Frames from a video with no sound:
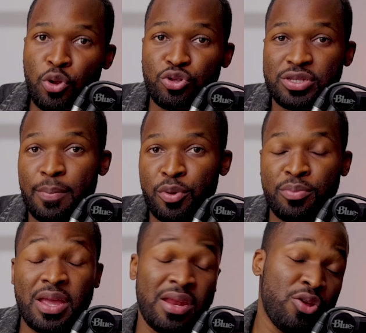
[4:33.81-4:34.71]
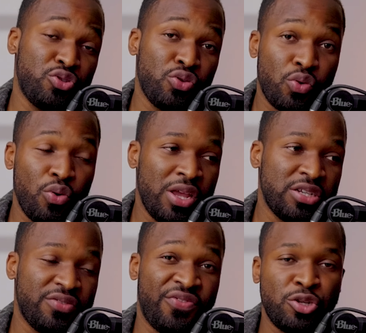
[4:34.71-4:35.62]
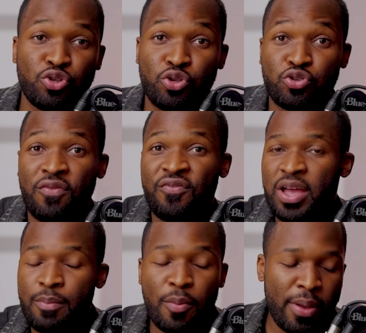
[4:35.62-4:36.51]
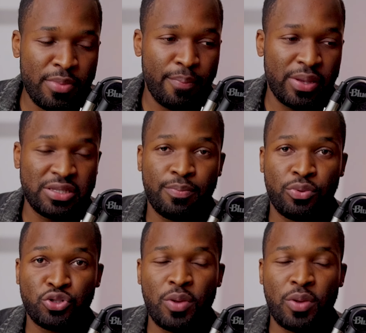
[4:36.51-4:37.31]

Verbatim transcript: Lors de sa première année dans son collège, les choses ne sont vraiment pas bien passées pour